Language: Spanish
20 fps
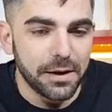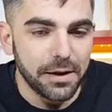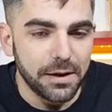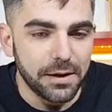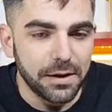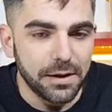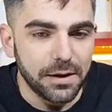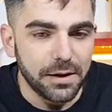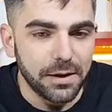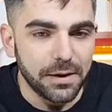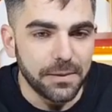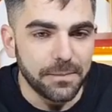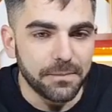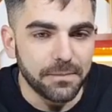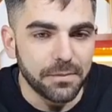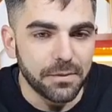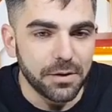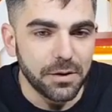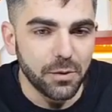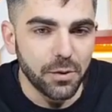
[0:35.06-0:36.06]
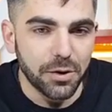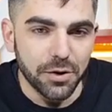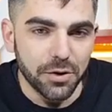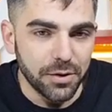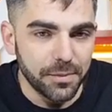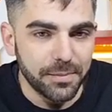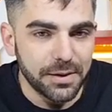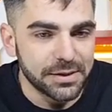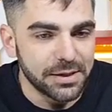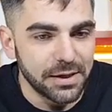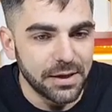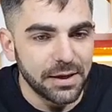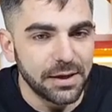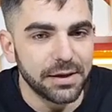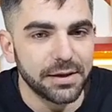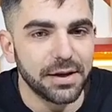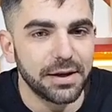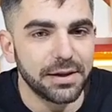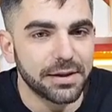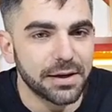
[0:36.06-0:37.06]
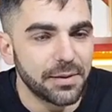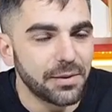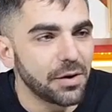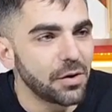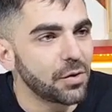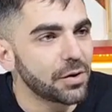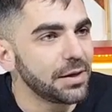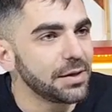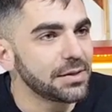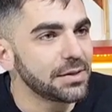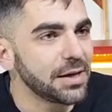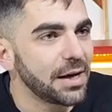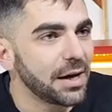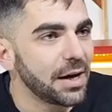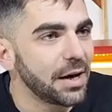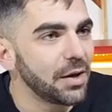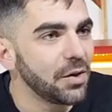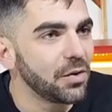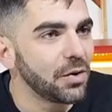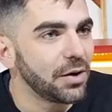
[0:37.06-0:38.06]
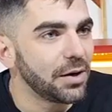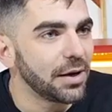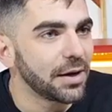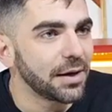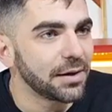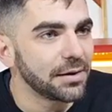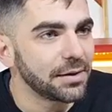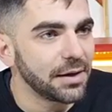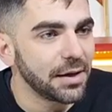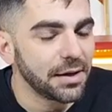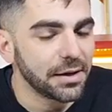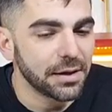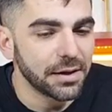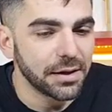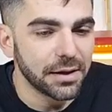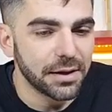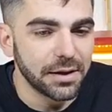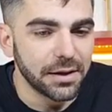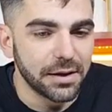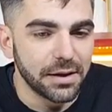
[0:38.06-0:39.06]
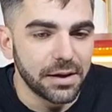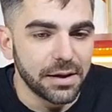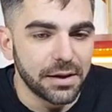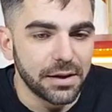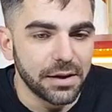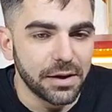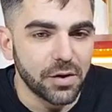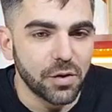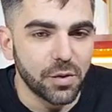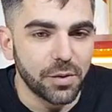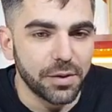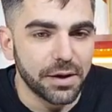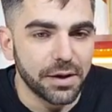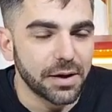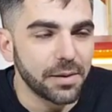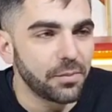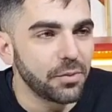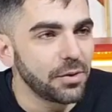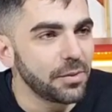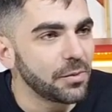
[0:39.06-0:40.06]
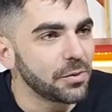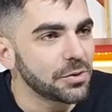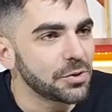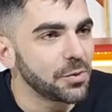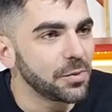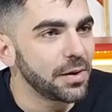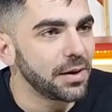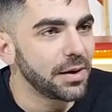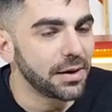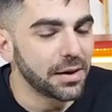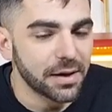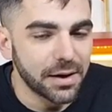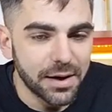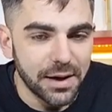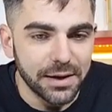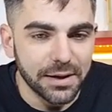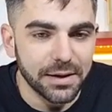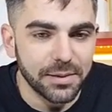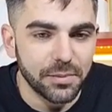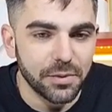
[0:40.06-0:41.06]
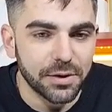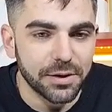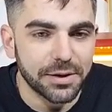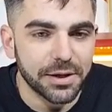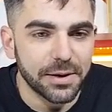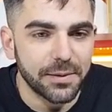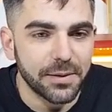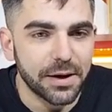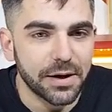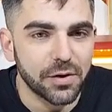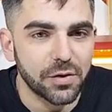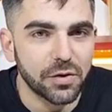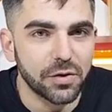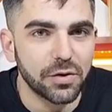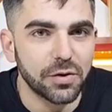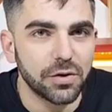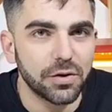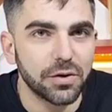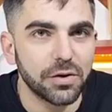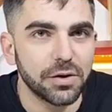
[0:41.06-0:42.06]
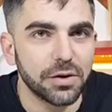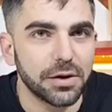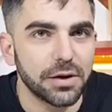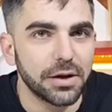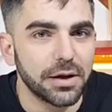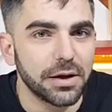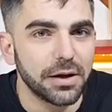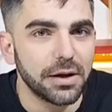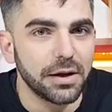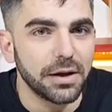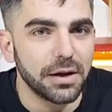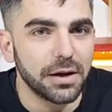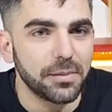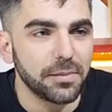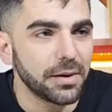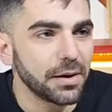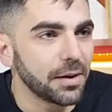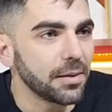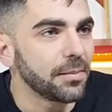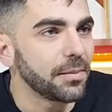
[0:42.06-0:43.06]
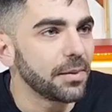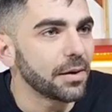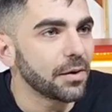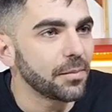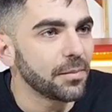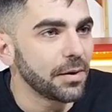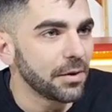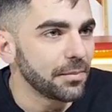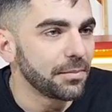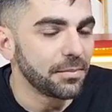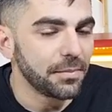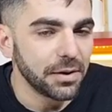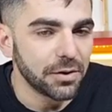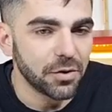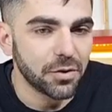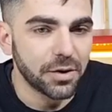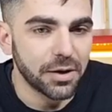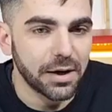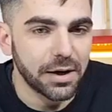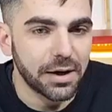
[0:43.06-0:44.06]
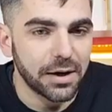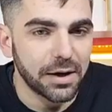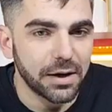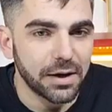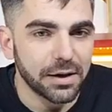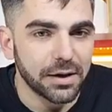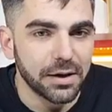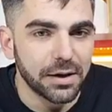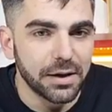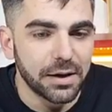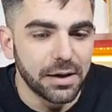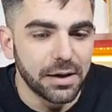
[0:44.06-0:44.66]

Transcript: Y, bueno, en base al, trabajo realizado, a la cantidad de, jóvenes que pudimos sumar al equipo de trabajo, eh, me, toca